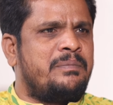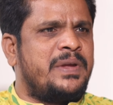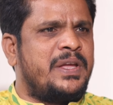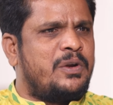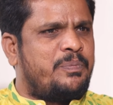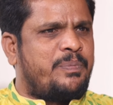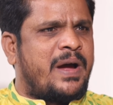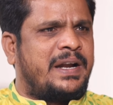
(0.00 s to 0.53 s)

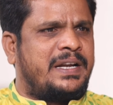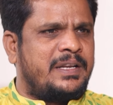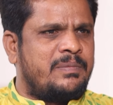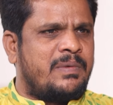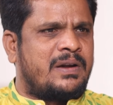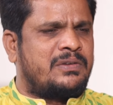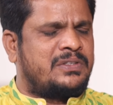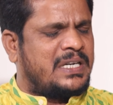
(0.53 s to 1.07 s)
మీరు పార్టీ
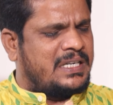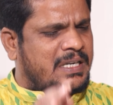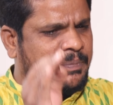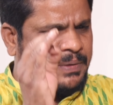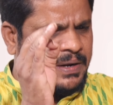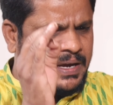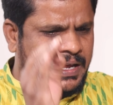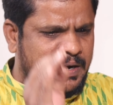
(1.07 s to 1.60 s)
మార చట్ట
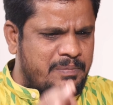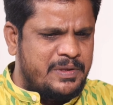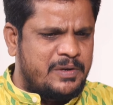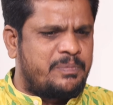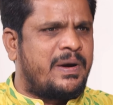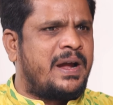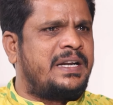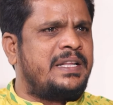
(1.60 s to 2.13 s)
ప్రకారం
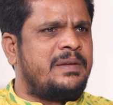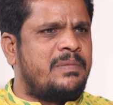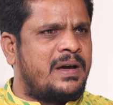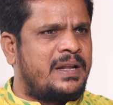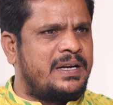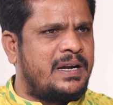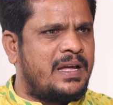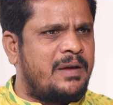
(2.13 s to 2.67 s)
మీరు పార్టీ
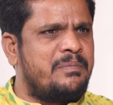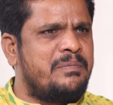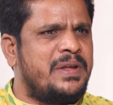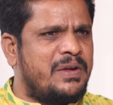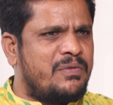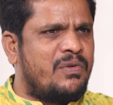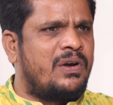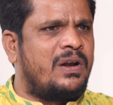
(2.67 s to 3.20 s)
మారినా
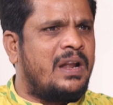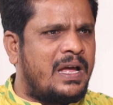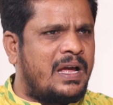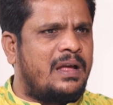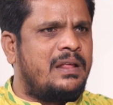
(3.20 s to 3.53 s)
మీ వల్ల